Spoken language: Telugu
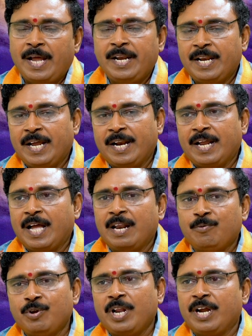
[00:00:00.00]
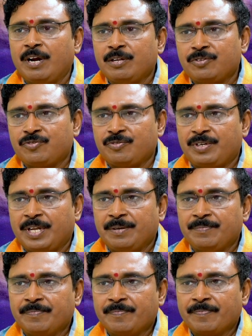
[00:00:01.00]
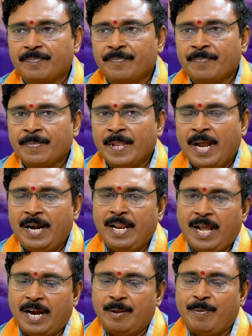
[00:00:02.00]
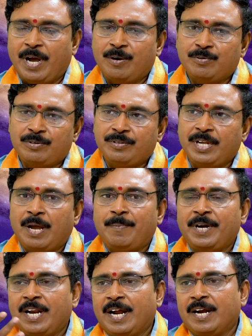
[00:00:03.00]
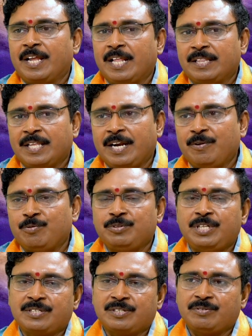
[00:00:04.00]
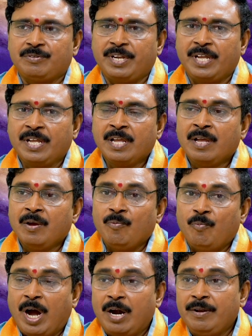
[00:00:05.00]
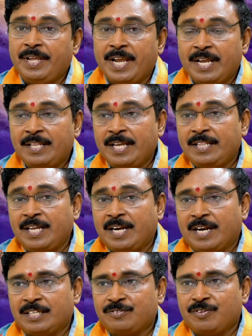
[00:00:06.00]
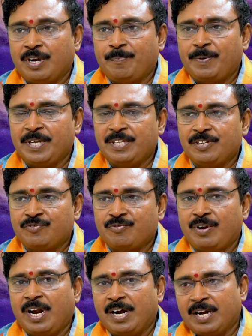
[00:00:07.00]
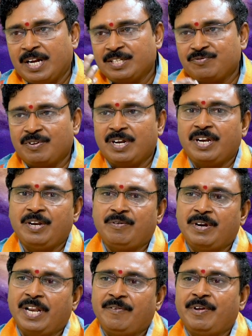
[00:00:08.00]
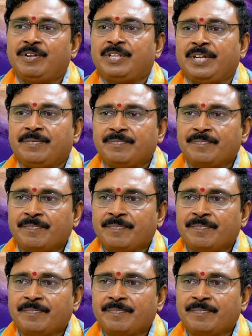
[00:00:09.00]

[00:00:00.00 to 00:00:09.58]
అన్ని రకరకాల ఊర్లకు వెళ్ళొస్తుంటారు అంటే అక్కడ బాగుంటుంది కాబట్టి నేను అక్కడికి వెళ్తానన్న ఉద్దేశంతో వాళ్ళు ఏదైతే ట్రాన్స్ఫర్ అప్లై చేసుకున్నారో ఆ ట్రాన్స్ఫర్లన్నీ కూడా నెరవేరుతాయి